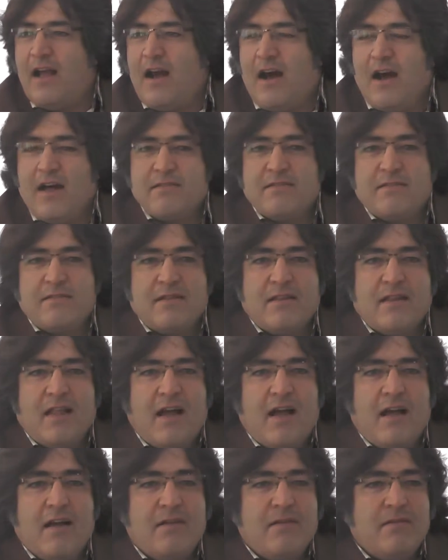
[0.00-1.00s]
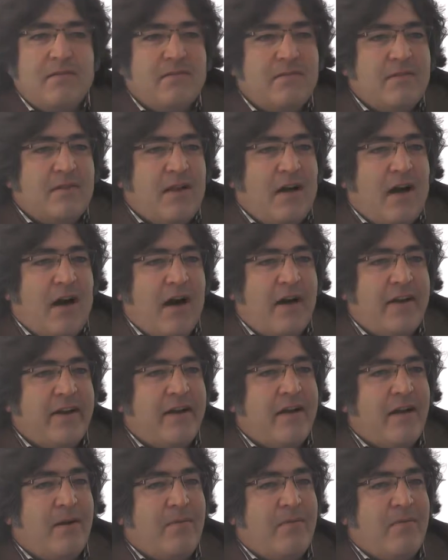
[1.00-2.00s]
Aslında
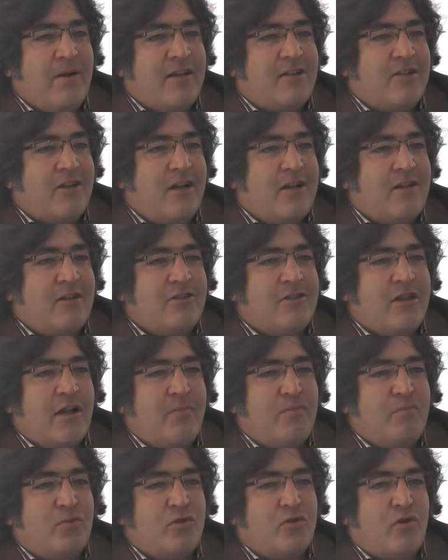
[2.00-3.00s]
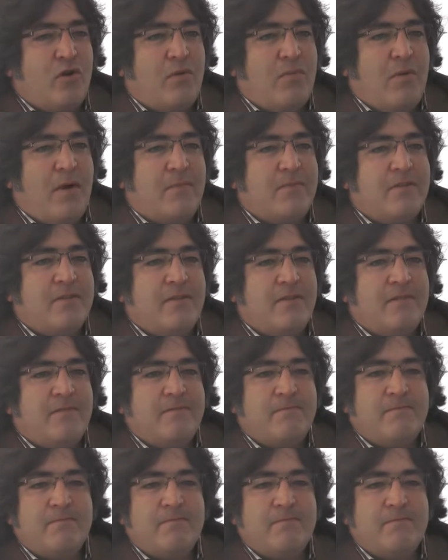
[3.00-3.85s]
harika bir başlangıç yapmış olmamızın